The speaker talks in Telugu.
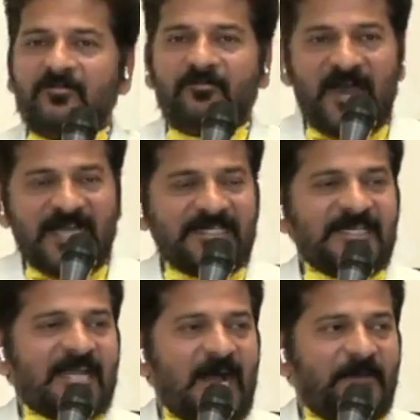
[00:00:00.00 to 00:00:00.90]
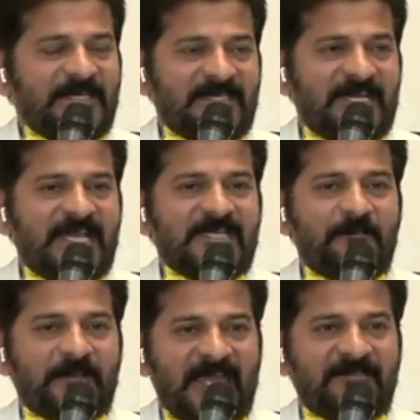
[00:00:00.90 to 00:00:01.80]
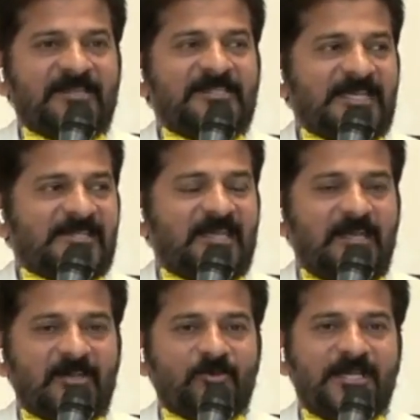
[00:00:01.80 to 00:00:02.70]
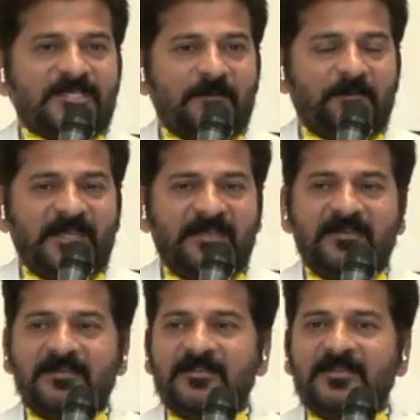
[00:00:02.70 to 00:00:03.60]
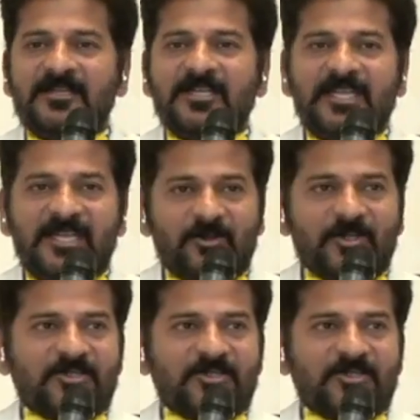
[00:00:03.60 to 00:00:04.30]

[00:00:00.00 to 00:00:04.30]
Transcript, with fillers: వాటిని రాబట్టడానికి ప్రయత్నం చేస్తలేరు అని చెప్పి ఈరోజు